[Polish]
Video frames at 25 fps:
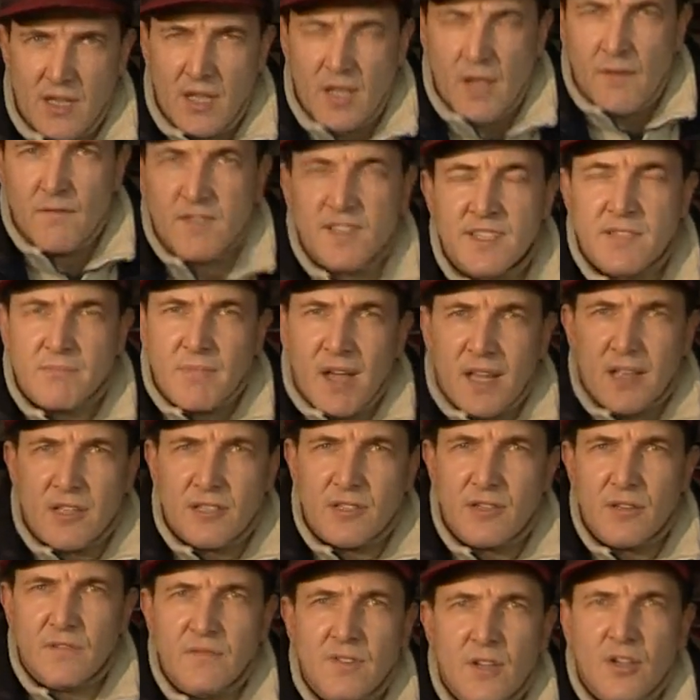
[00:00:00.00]
W
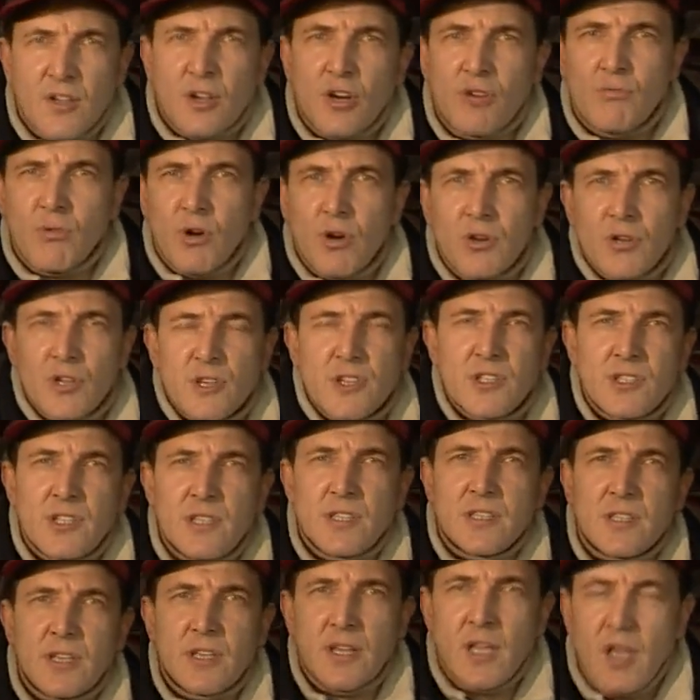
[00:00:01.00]
Smardzowie koło
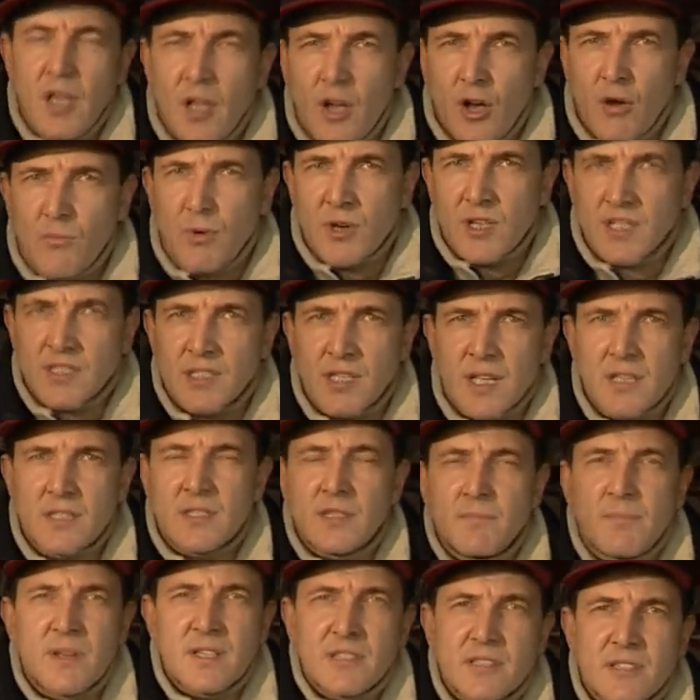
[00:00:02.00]
Oleśnicy, obok
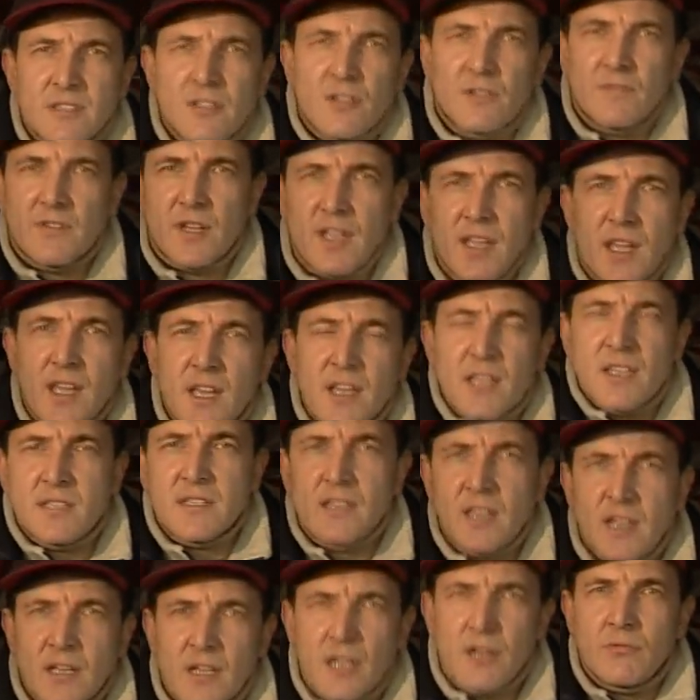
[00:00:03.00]
stacji benzynowej,
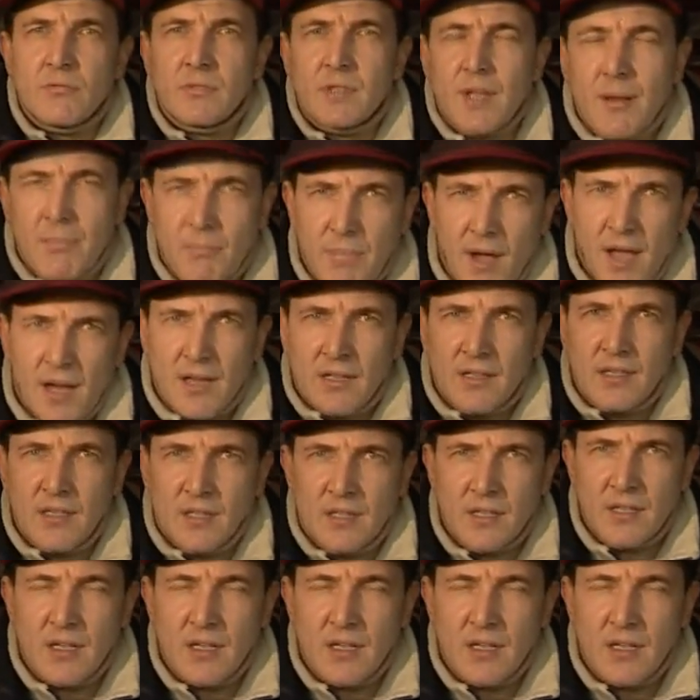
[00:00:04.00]
zjechał na parking.